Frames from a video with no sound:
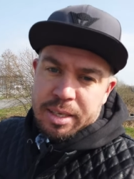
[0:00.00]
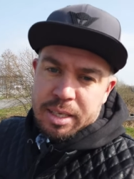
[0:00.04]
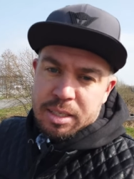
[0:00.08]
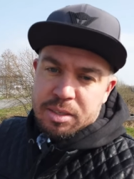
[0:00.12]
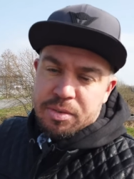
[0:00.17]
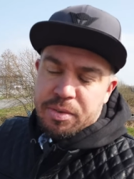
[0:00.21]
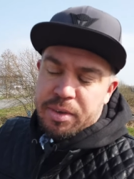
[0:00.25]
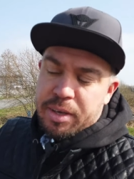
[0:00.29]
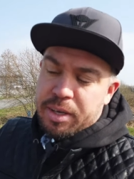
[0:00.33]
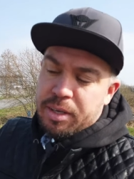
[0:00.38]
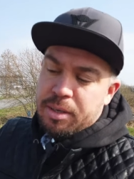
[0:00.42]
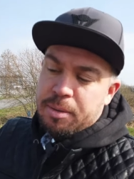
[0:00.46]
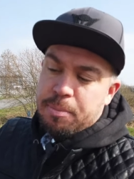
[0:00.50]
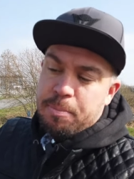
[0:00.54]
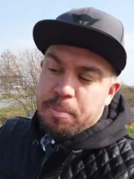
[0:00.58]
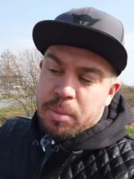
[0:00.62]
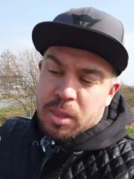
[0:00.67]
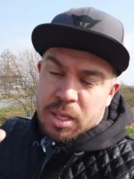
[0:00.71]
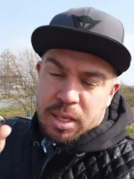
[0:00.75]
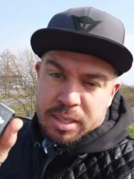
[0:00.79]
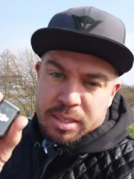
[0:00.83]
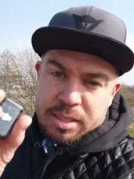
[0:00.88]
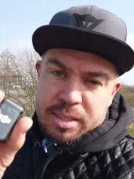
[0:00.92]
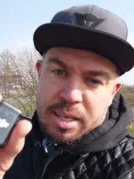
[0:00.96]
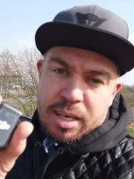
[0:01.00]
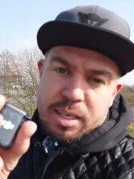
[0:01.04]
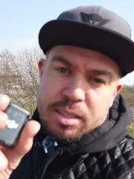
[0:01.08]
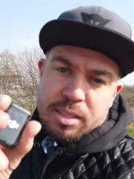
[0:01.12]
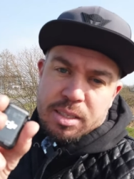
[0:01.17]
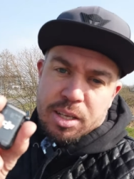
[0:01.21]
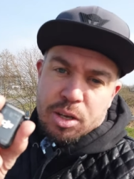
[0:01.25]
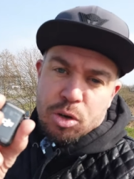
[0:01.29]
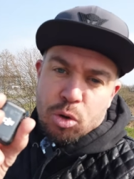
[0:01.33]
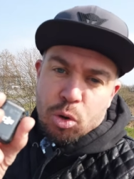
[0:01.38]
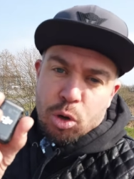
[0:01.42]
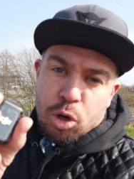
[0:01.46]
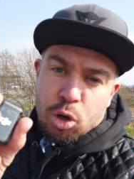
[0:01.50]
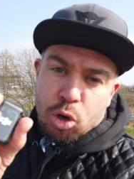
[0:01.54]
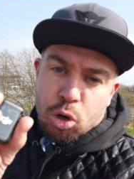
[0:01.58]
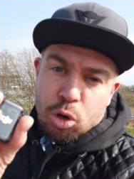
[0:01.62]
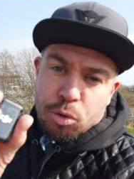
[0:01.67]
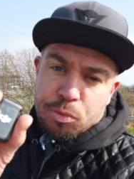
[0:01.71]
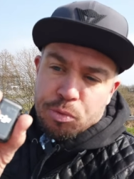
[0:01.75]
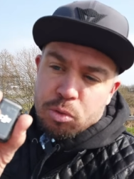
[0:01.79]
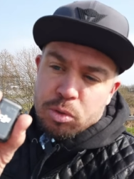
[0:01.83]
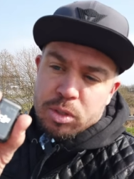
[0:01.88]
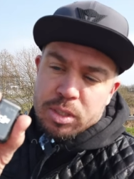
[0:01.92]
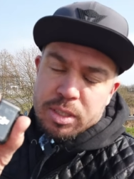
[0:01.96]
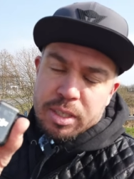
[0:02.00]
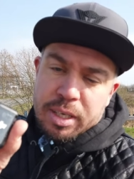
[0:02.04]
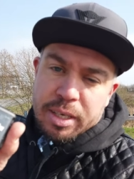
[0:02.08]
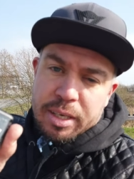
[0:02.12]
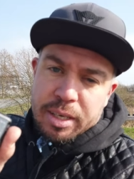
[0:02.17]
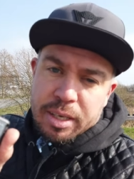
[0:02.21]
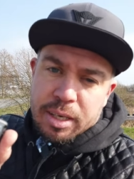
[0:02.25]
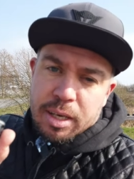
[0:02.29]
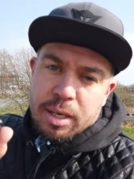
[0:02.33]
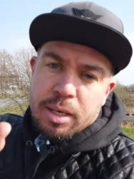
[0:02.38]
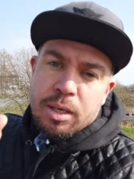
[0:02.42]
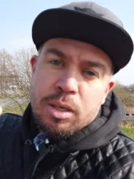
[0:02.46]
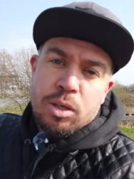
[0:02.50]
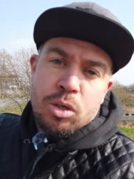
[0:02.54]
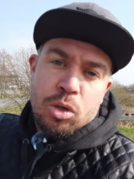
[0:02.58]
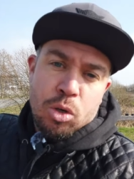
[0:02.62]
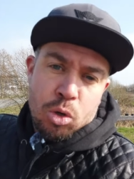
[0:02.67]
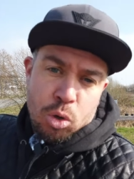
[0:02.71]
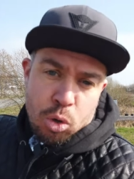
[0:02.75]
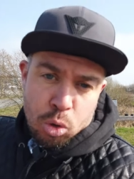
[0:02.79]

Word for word: Deswegen ist das der neue Hoffnungsträger,